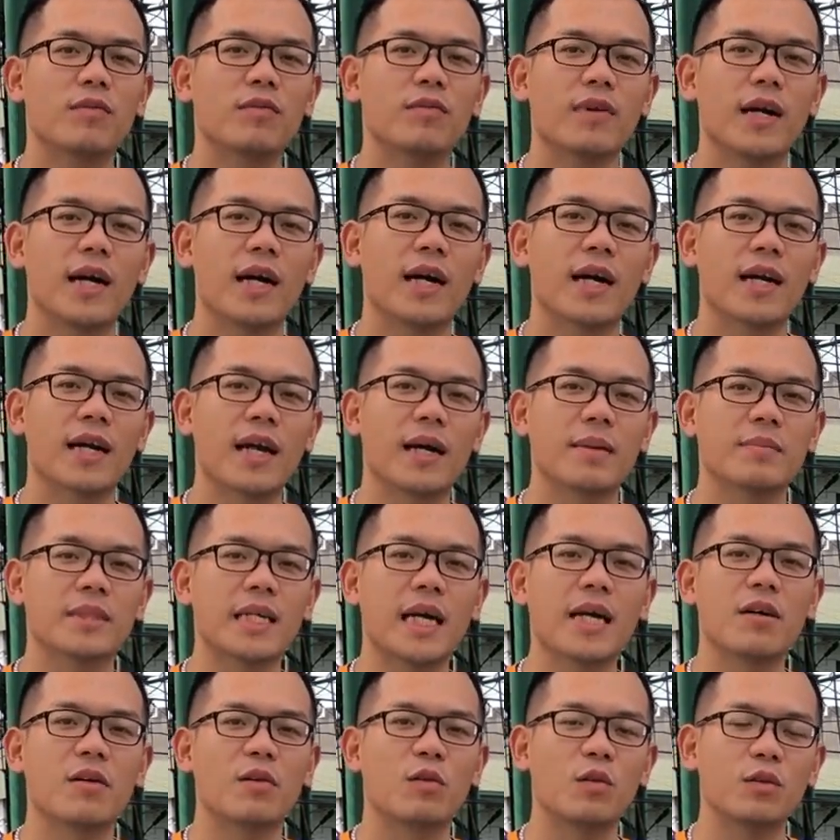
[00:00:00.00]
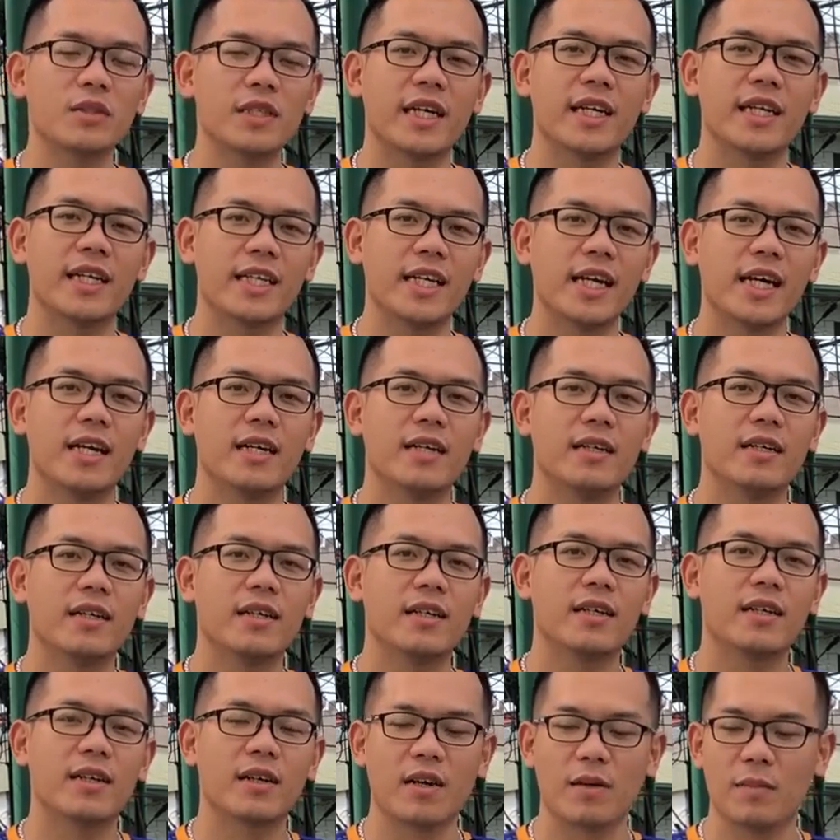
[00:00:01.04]
và cảm giác của đôi giày này nha.
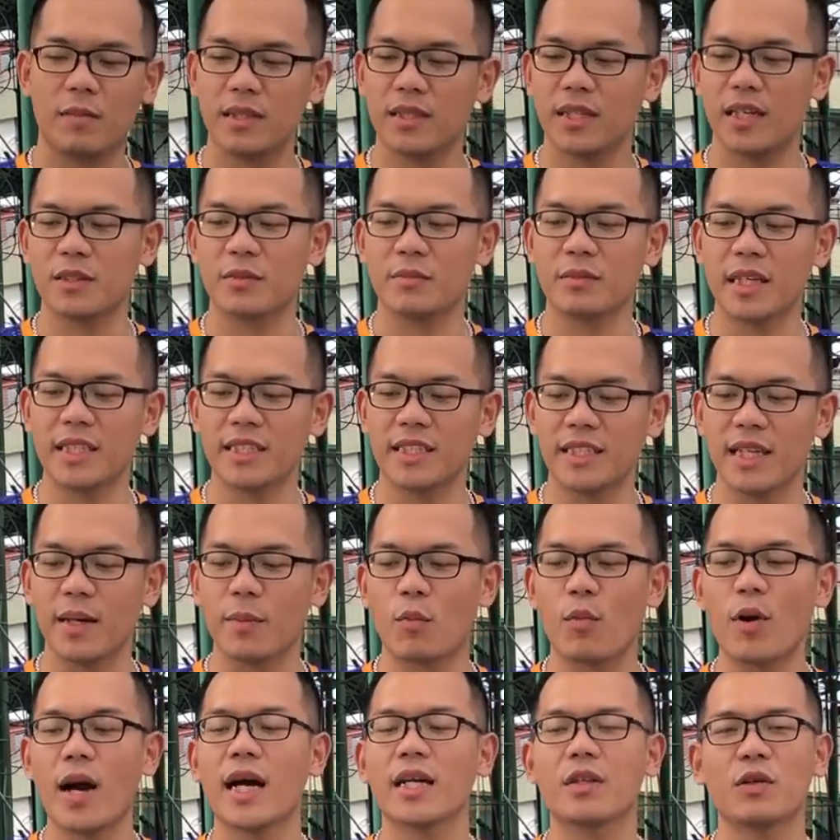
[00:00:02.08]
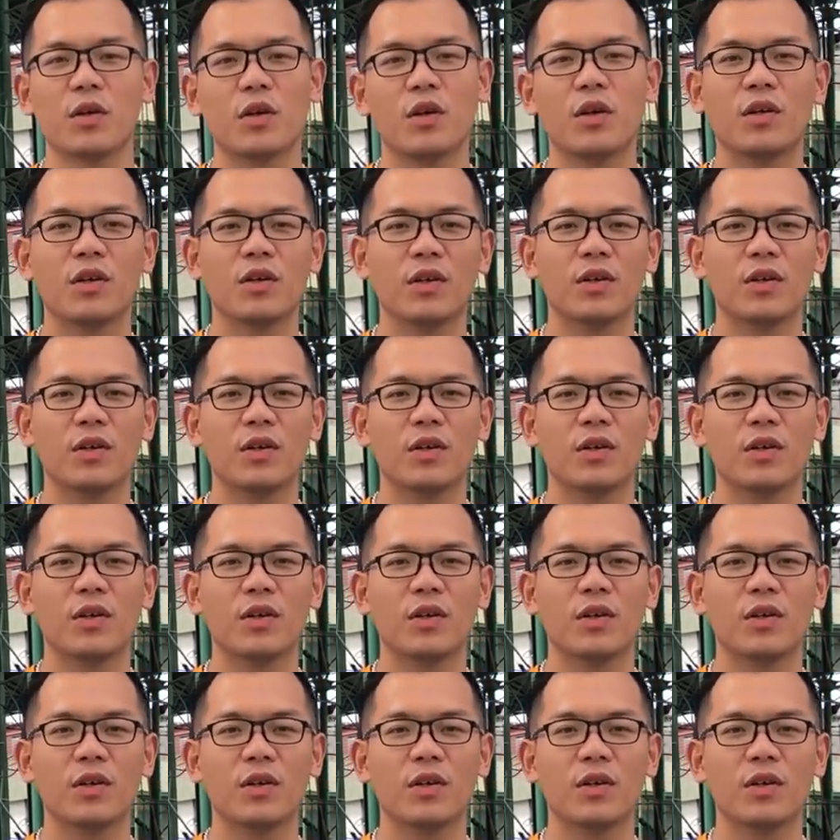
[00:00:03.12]
Còn bây giờ chúng ta chỉ điểm qua thôi.